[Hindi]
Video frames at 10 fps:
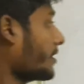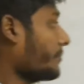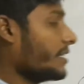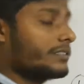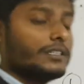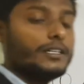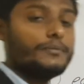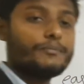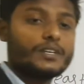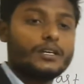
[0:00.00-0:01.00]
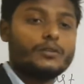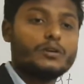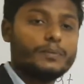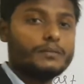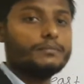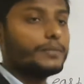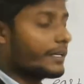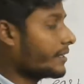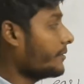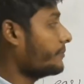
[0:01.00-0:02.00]
वर्ड मीनिंग सही है इनको अपन
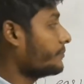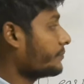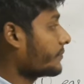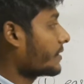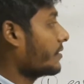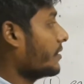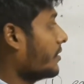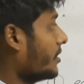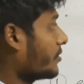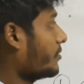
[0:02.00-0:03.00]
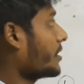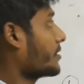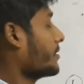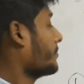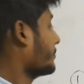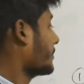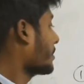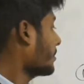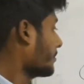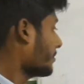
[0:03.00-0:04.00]
पढ़ेंगे इनको देखते हैं
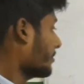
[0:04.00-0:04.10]
ठीक है